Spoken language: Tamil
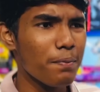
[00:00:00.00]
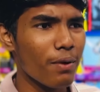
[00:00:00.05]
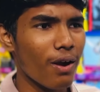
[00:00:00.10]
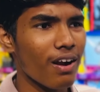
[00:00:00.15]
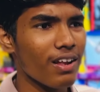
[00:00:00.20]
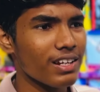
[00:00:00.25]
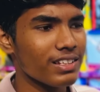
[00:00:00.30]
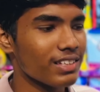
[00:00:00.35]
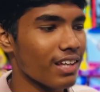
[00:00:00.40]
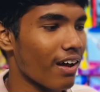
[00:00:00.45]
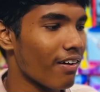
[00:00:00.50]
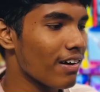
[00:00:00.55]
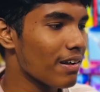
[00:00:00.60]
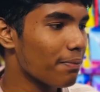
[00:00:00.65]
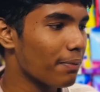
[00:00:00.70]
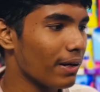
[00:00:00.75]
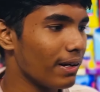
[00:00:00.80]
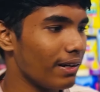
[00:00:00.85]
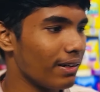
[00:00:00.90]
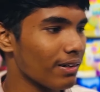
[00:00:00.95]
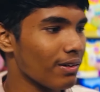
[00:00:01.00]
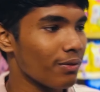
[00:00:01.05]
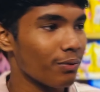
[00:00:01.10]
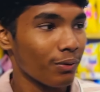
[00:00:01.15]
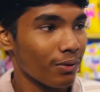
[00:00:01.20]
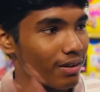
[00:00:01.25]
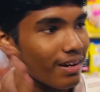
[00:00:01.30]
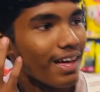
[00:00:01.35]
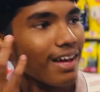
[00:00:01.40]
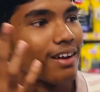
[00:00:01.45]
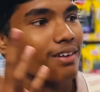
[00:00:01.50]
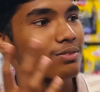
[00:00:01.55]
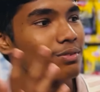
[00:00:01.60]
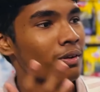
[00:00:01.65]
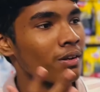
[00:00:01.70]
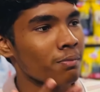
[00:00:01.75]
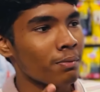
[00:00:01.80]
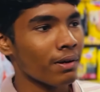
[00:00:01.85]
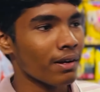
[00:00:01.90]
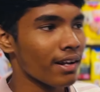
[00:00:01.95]
ப்ராடக்ட்ஸ் கவர் பண்ணிட்டோம் இன்னும் நாங்கள்
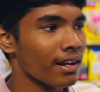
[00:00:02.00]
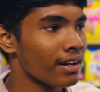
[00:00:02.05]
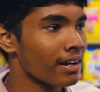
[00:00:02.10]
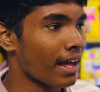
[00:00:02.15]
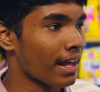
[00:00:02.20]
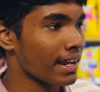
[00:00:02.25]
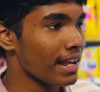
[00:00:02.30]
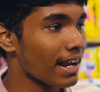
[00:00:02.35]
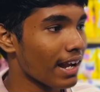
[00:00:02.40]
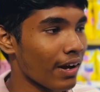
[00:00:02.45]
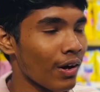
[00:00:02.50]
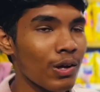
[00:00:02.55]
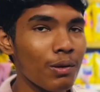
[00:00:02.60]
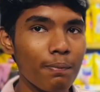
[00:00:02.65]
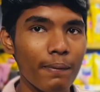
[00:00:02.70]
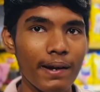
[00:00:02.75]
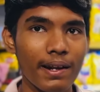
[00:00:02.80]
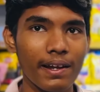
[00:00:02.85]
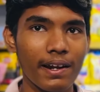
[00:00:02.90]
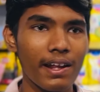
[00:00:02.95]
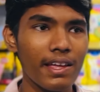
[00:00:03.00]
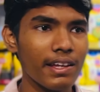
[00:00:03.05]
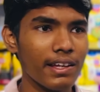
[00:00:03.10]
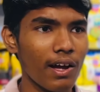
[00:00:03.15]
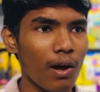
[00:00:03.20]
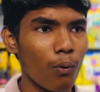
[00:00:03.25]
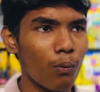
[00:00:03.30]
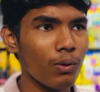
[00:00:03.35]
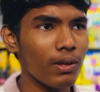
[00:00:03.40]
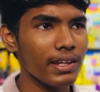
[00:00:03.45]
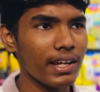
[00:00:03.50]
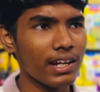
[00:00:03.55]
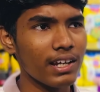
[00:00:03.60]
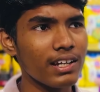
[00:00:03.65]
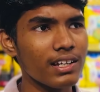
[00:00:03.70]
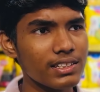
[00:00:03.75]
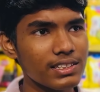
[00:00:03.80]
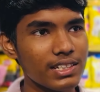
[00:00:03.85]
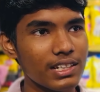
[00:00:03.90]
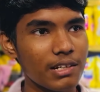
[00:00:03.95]
சொல்ல போனால் நிறைய கவர் பண்ணல ஏன்னா இங்கே அவ்வளோ
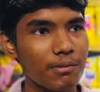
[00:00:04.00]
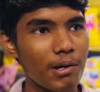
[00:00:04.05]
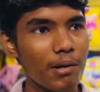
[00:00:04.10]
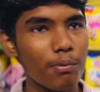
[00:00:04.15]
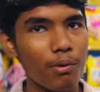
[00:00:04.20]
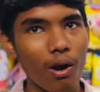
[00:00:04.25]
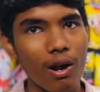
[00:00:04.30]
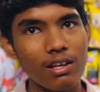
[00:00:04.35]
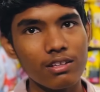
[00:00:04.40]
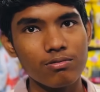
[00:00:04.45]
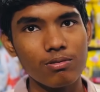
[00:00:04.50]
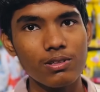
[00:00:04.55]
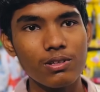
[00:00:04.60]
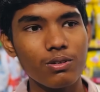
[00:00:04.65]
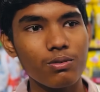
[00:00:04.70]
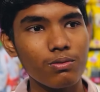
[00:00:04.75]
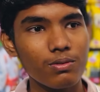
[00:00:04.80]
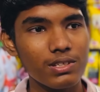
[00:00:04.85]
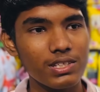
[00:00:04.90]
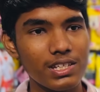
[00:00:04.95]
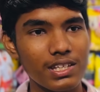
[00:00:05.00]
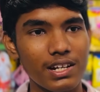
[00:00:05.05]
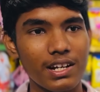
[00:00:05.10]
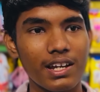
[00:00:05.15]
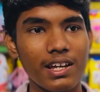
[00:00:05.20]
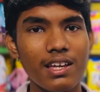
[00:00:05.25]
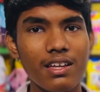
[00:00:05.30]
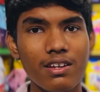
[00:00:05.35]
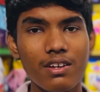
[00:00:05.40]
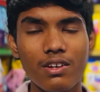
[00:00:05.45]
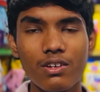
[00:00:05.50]
எக்கச்சக்கமாக ப்ராடக்ட்ஸ் வந்து குவிஞ்சி இருக்கு